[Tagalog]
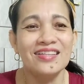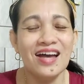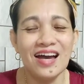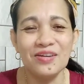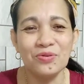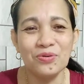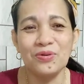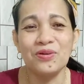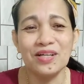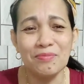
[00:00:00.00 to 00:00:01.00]
na ano
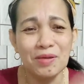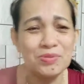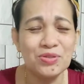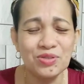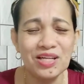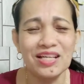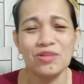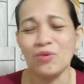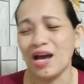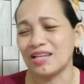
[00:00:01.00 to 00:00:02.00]
ko, kabibes ko talaga
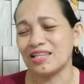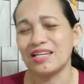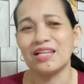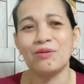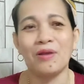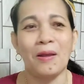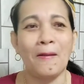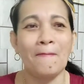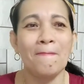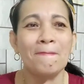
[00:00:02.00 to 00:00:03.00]
itong ate na ito.
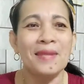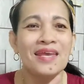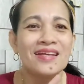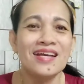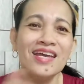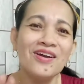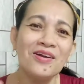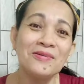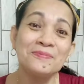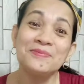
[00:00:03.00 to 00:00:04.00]

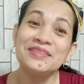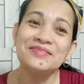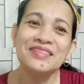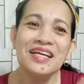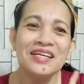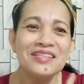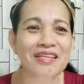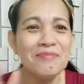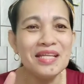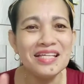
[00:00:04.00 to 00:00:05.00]
Ngayon,
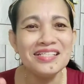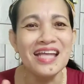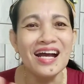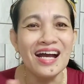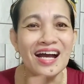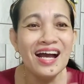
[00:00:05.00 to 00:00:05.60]
namili siya.